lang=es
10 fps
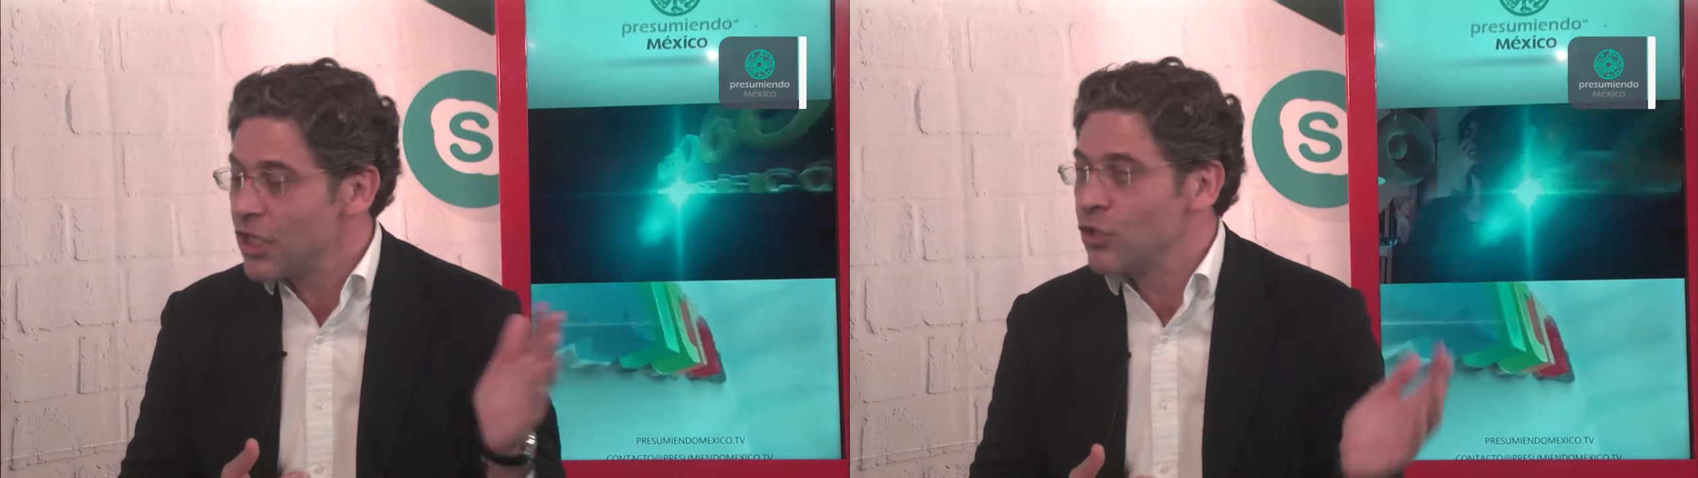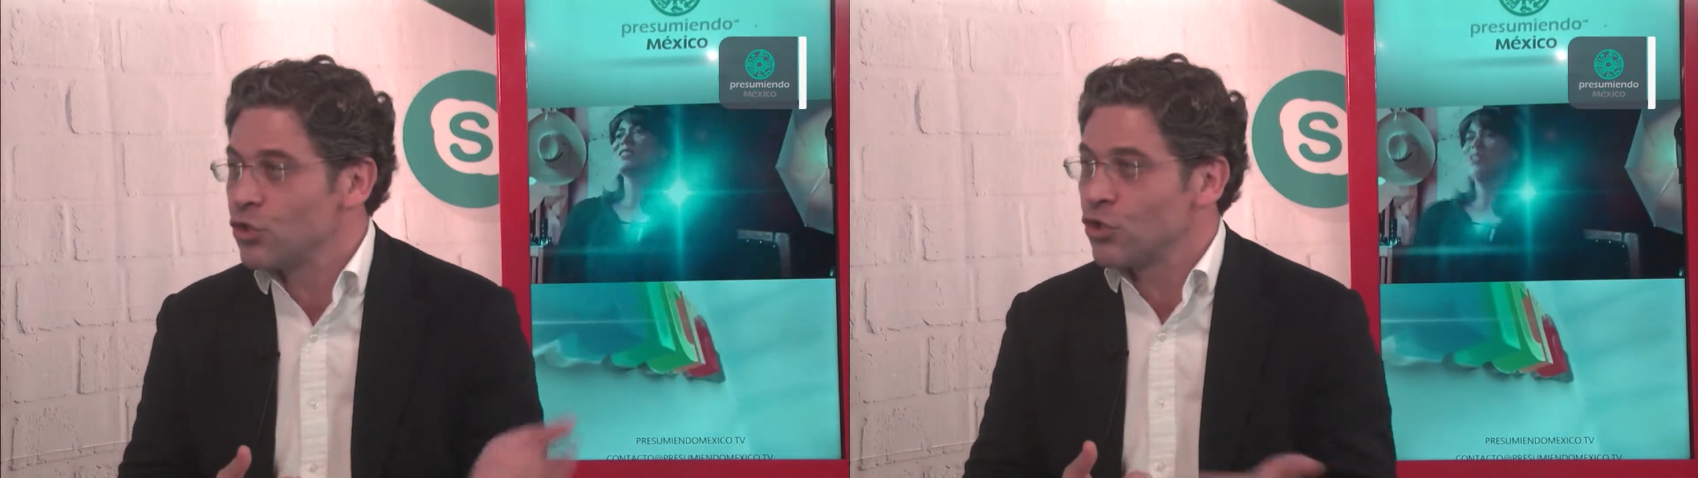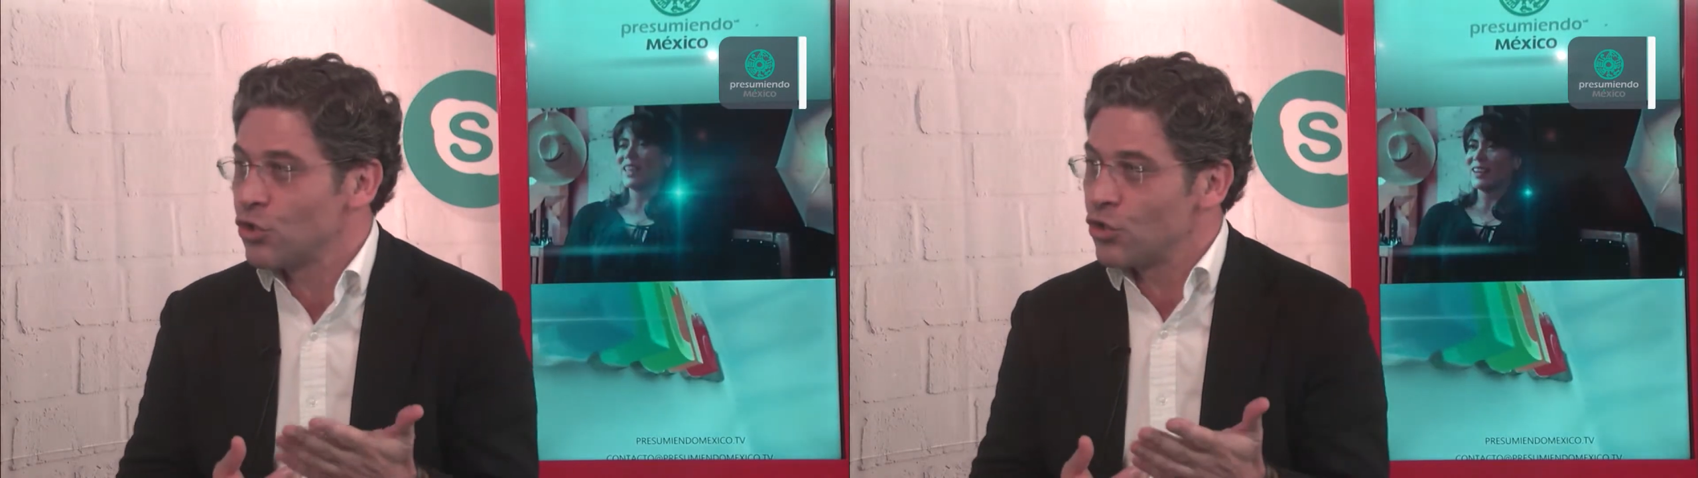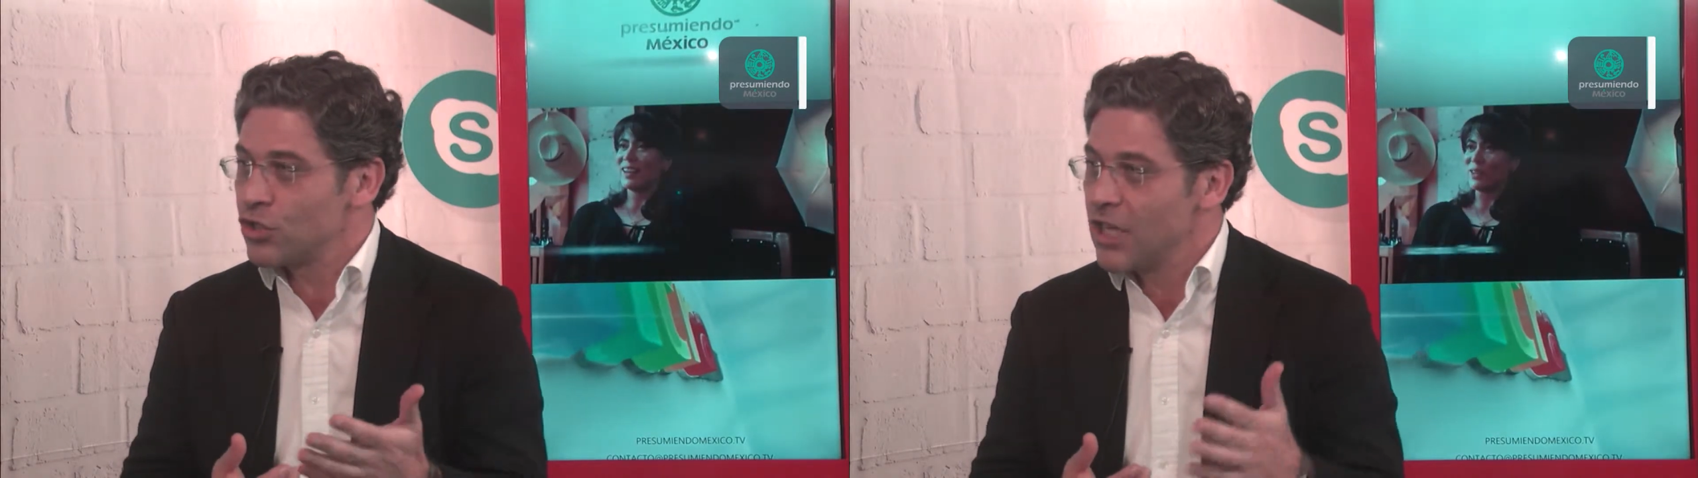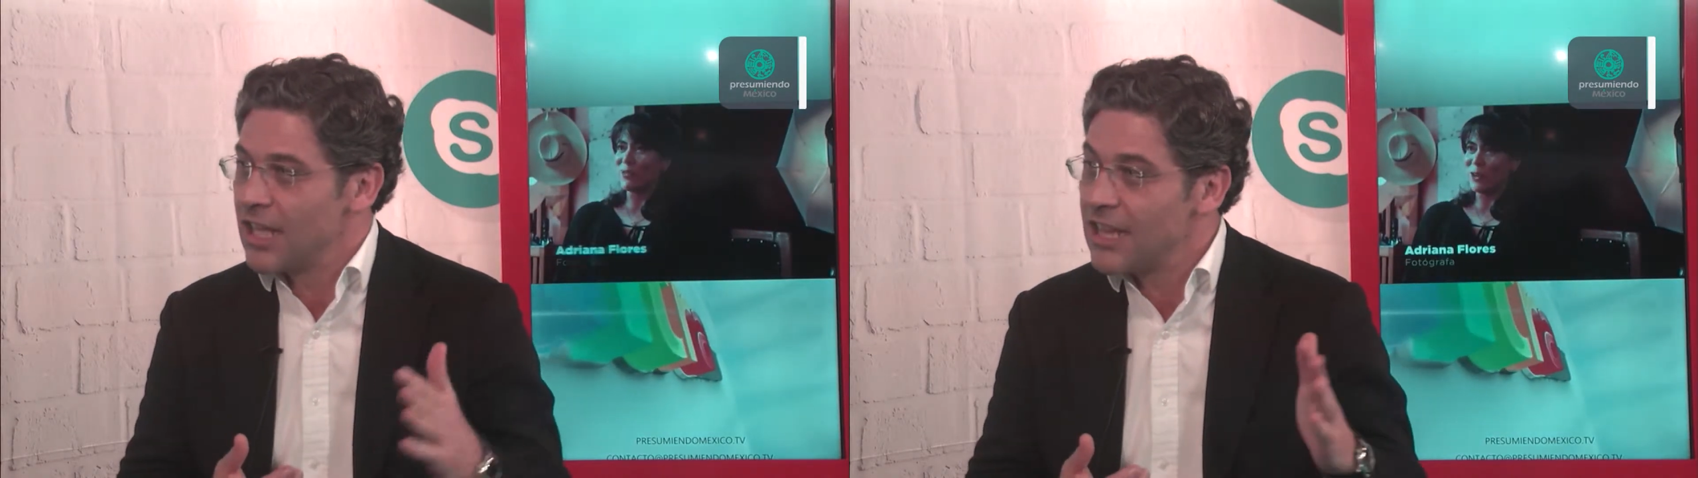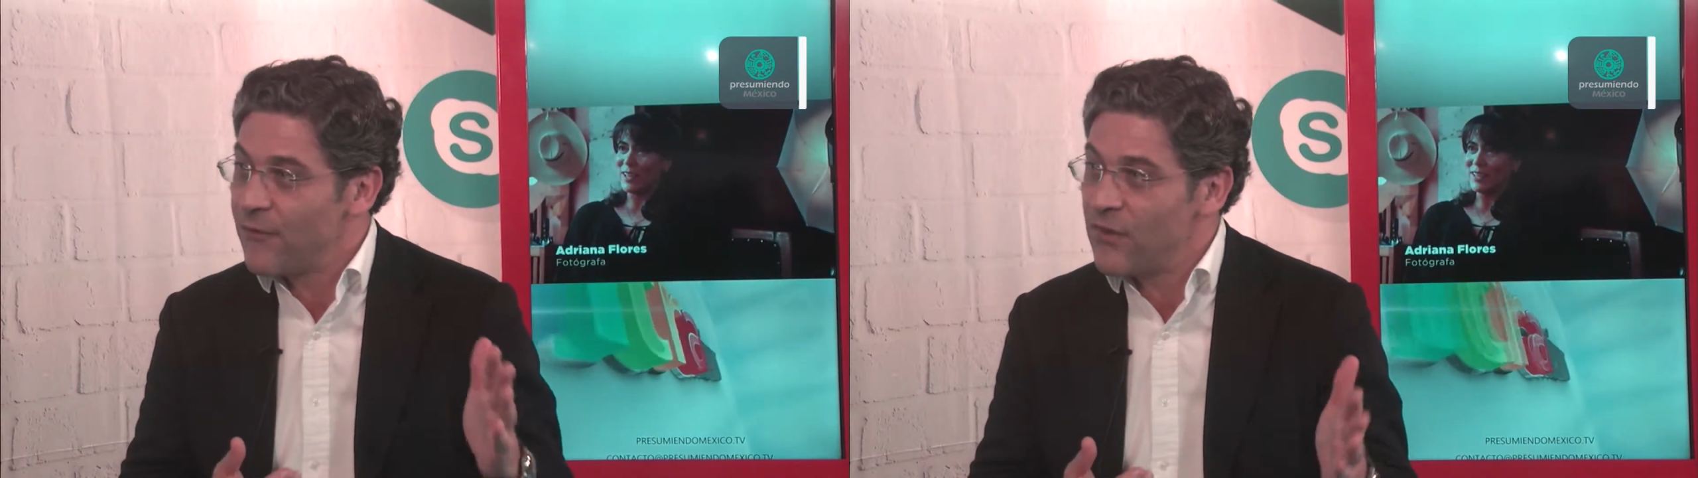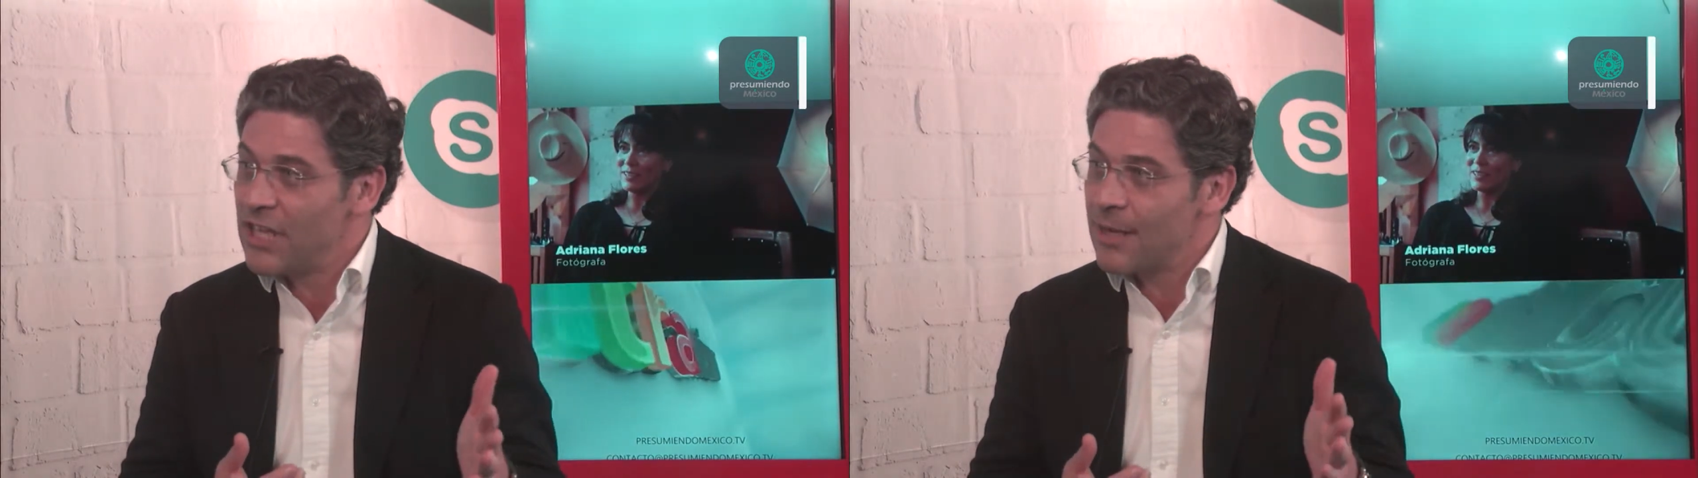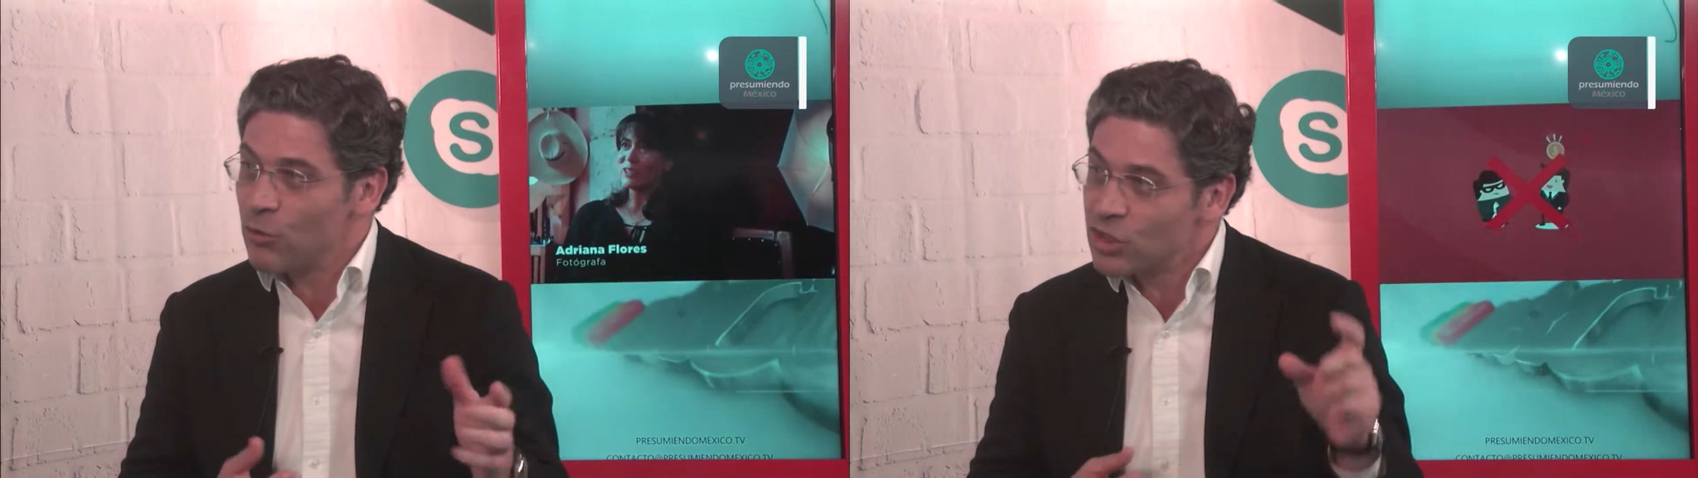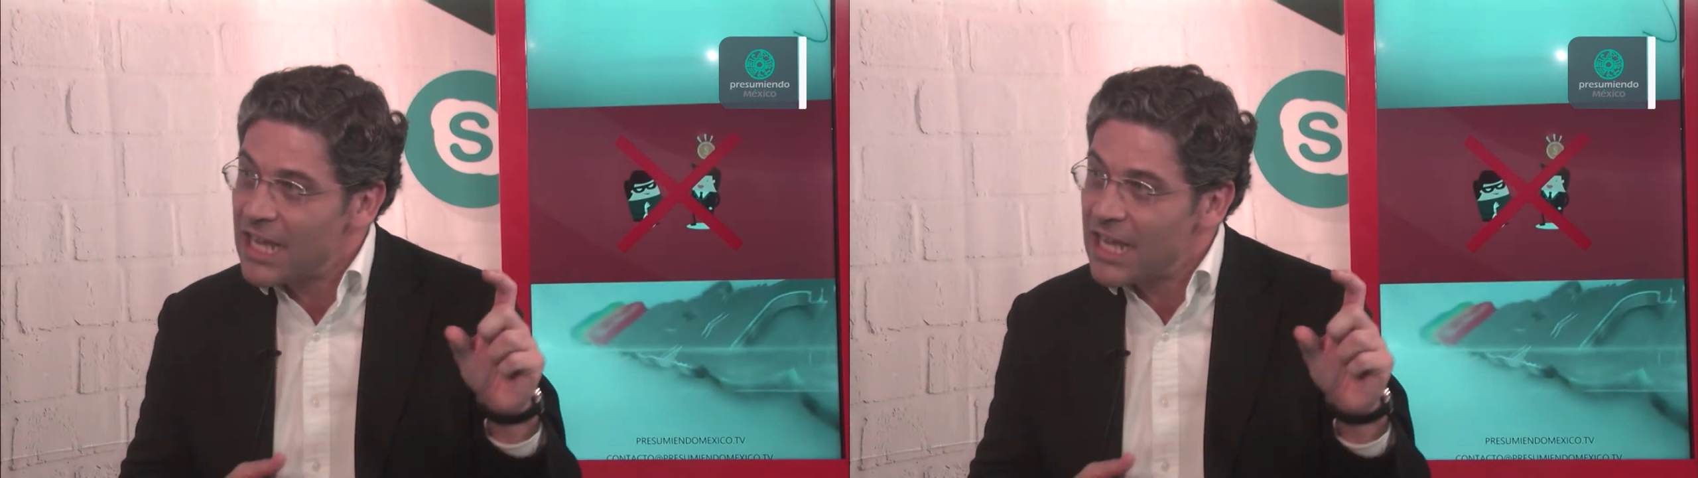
y nosotros definíamos